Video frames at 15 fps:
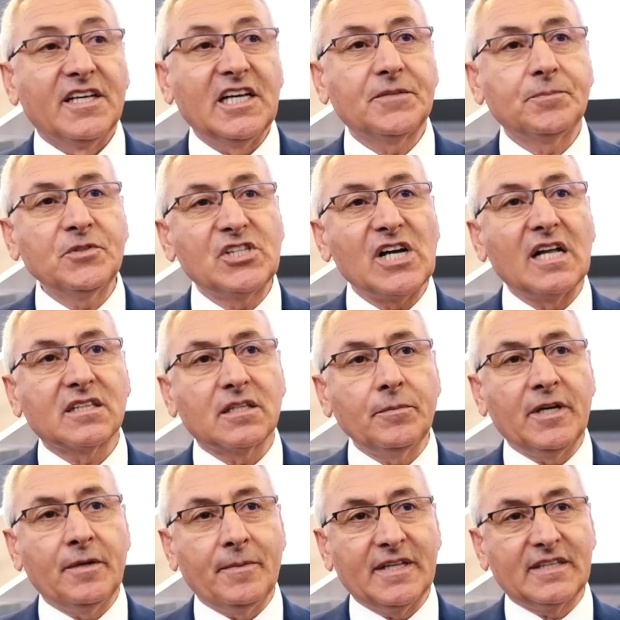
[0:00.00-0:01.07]
76
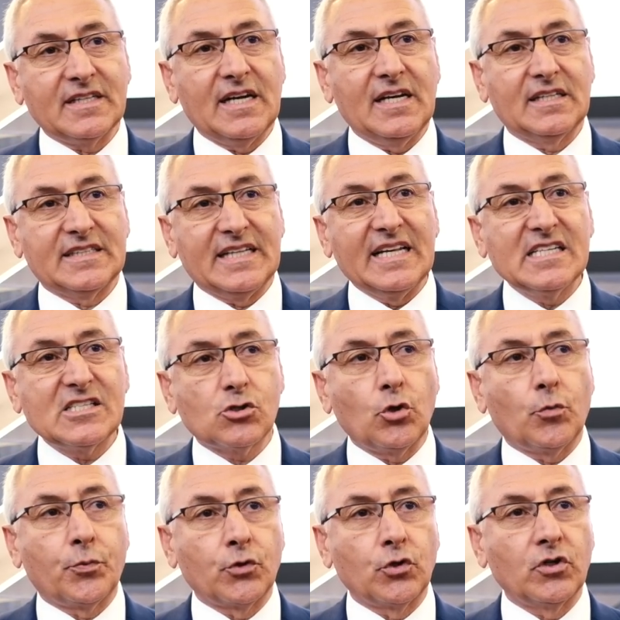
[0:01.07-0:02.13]
milimetrelik deniz
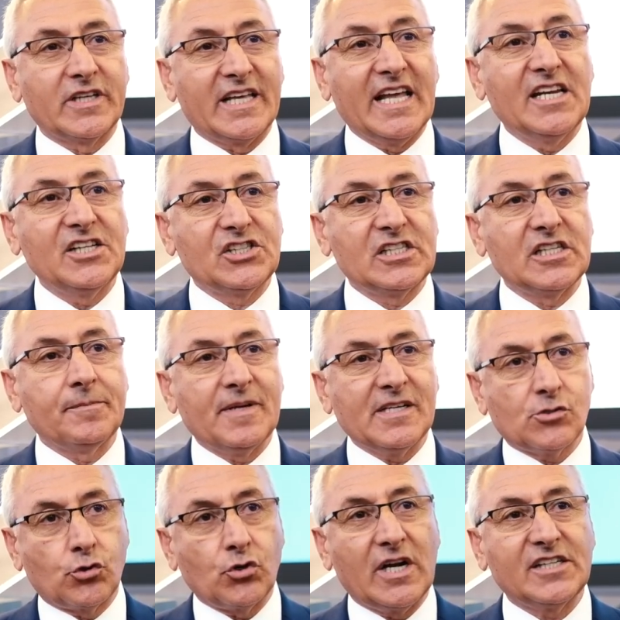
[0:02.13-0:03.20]
topunu geliştirme
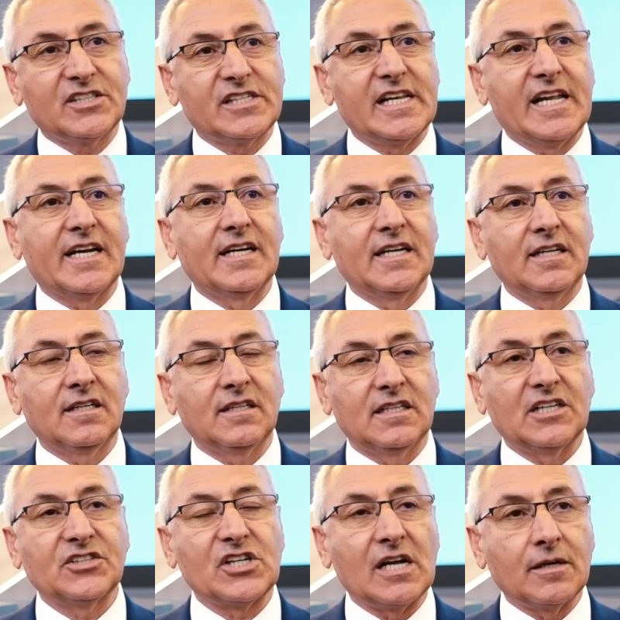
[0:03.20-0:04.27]
süreçlerinin
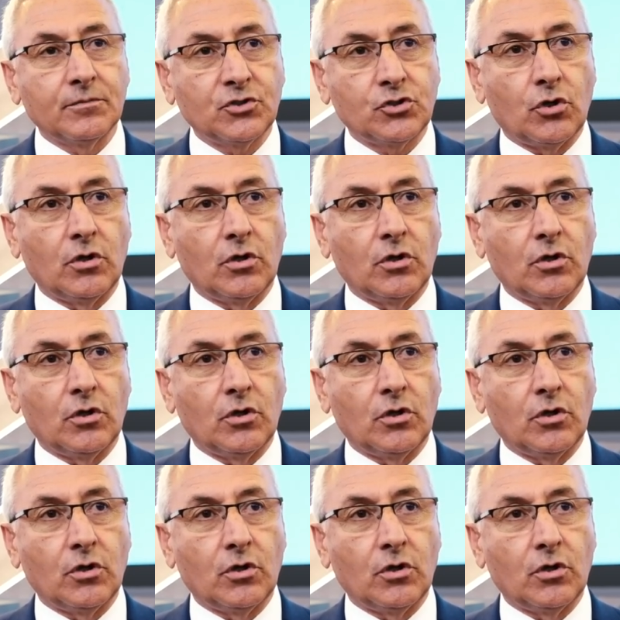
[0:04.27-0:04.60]
yaşanmış